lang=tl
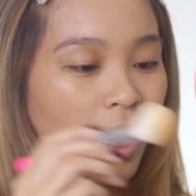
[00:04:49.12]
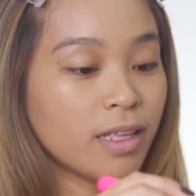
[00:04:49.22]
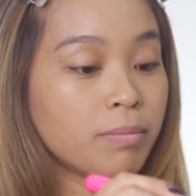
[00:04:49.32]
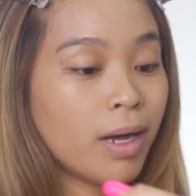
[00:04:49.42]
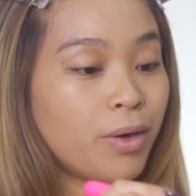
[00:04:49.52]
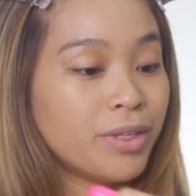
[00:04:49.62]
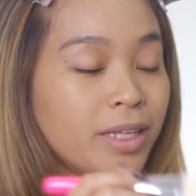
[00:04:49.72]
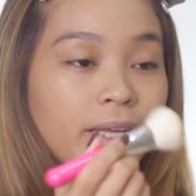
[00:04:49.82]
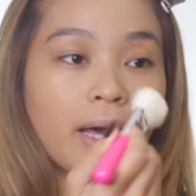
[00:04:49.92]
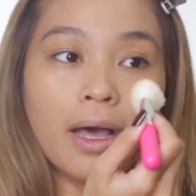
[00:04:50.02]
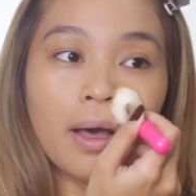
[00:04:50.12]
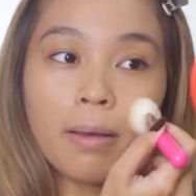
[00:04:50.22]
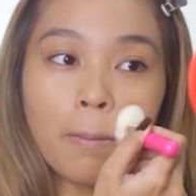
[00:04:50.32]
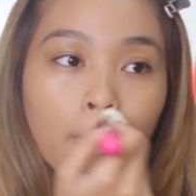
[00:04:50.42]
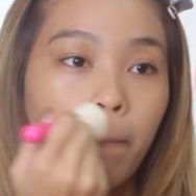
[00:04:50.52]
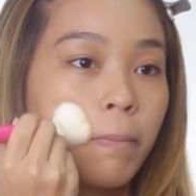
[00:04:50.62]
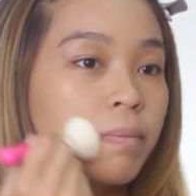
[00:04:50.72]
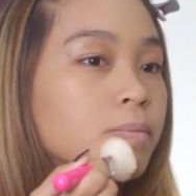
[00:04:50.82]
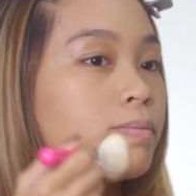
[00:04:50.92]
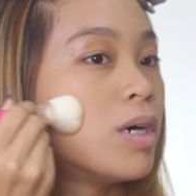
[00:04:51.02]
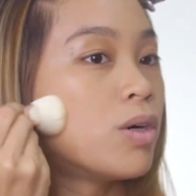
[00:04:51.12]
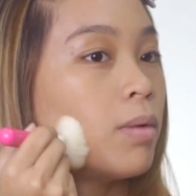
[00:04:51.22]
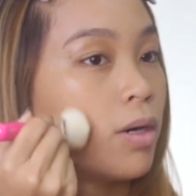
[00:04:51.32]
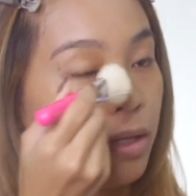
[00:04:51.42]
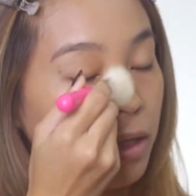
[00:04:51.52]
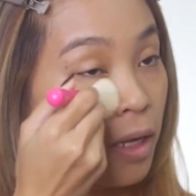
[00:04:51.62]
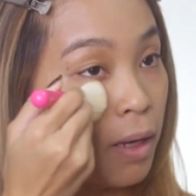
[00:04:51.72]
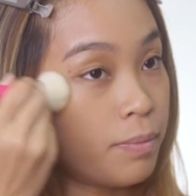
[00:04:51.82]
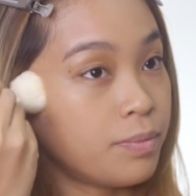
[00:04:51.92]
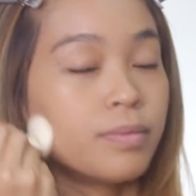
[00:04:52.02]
And ang bango na niya. Bango-bango na niya.